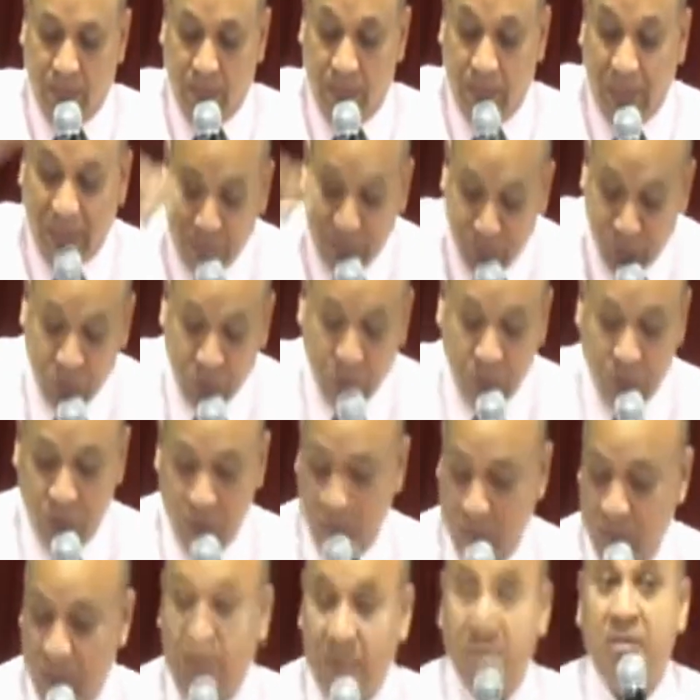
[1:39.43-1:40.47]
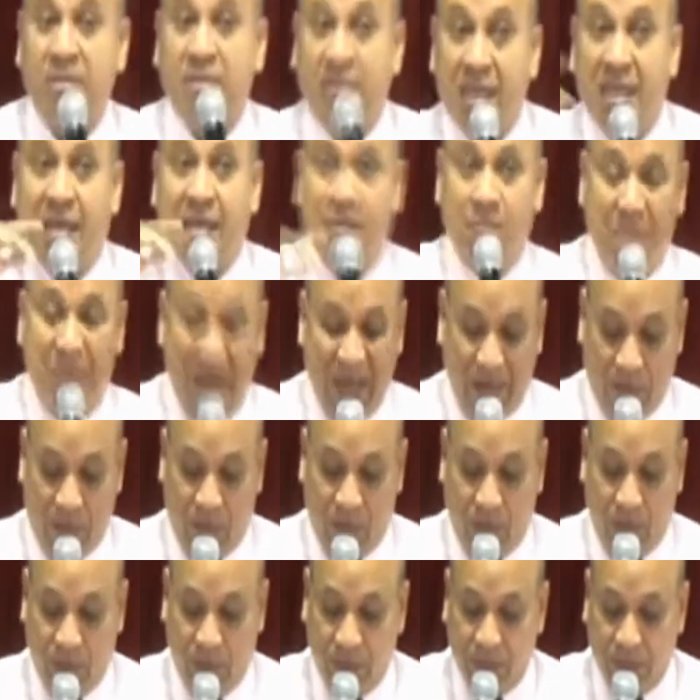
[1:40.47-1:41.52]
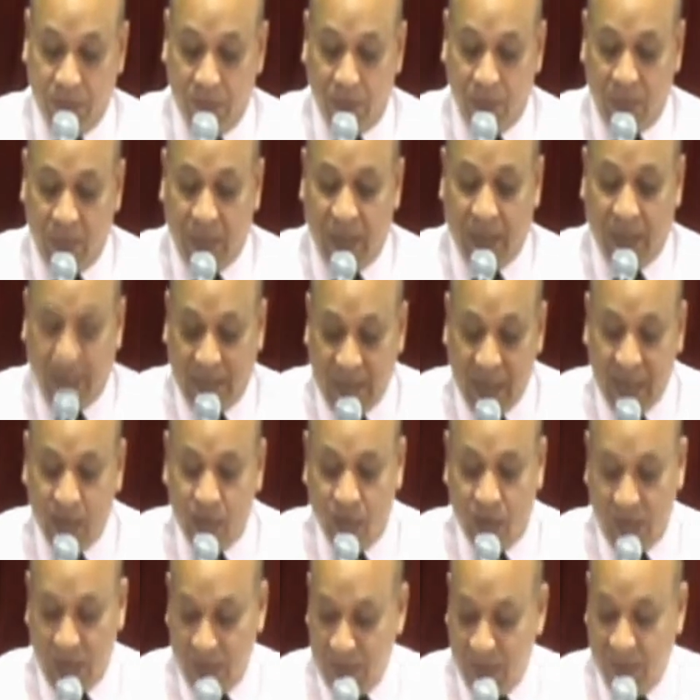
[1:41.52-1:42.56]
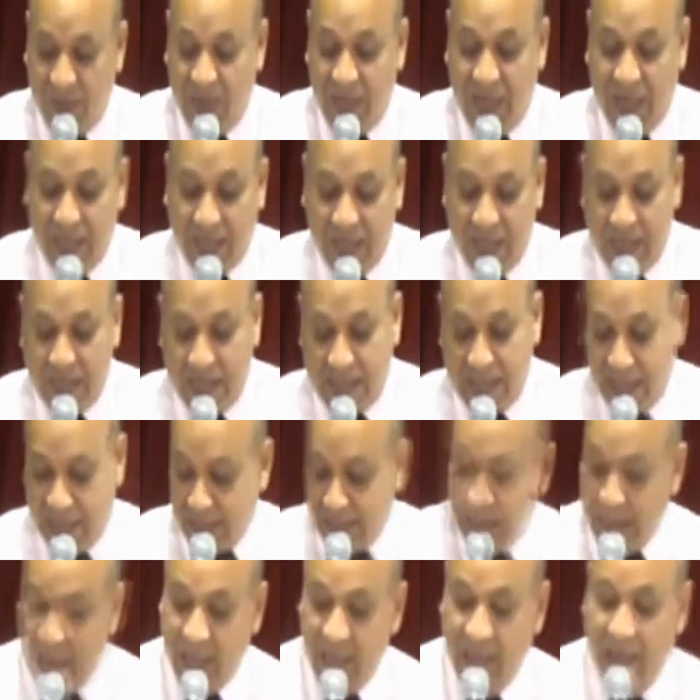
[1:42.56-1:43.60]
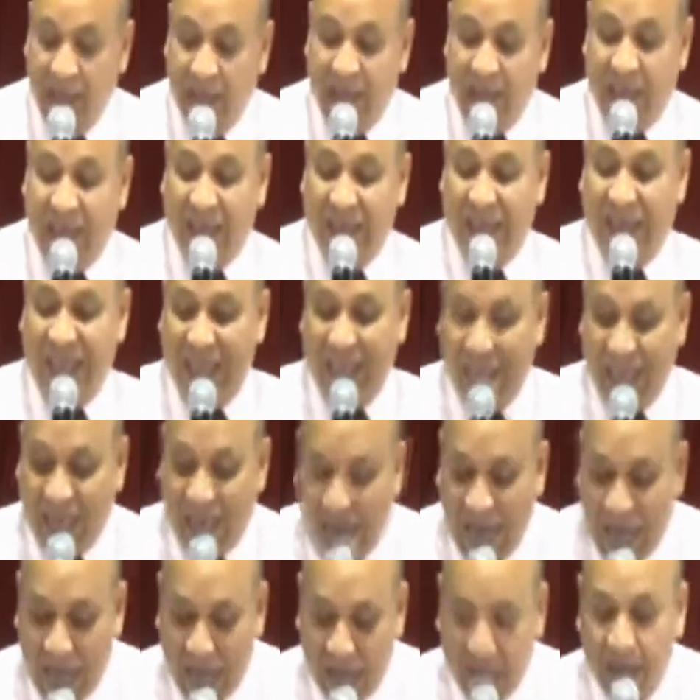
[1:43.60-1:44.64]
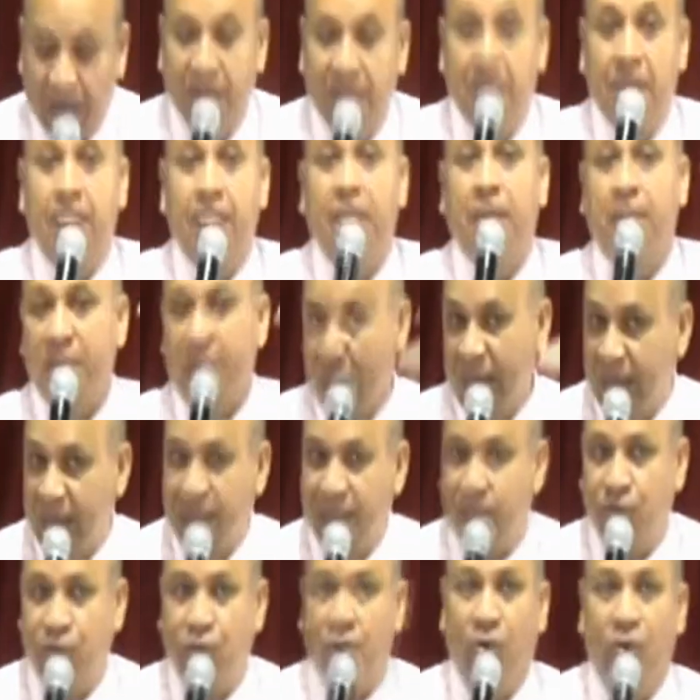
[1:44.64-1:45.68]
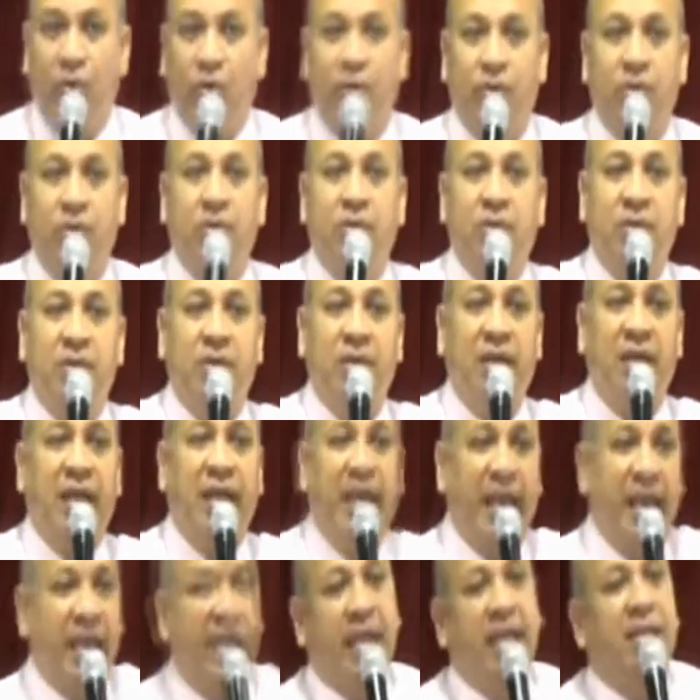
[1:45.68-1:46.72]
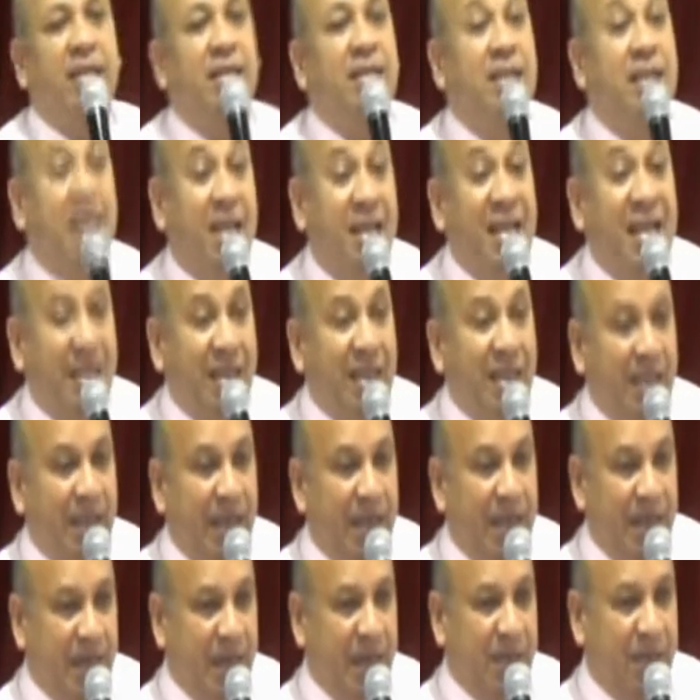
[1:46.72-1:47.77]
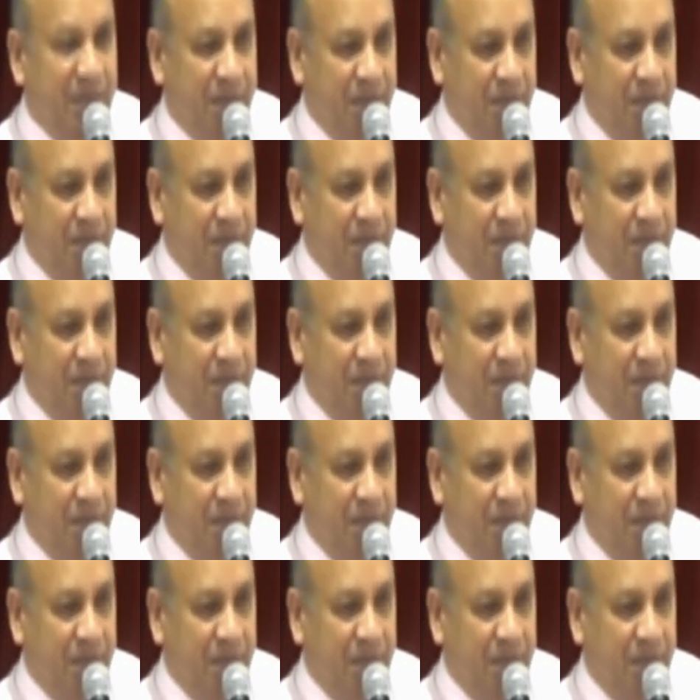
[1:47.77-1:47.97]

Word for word: Mas yo, sin embargo, tengo que vivir la tristeza de dejar mi tesoro en, el, en la tierra.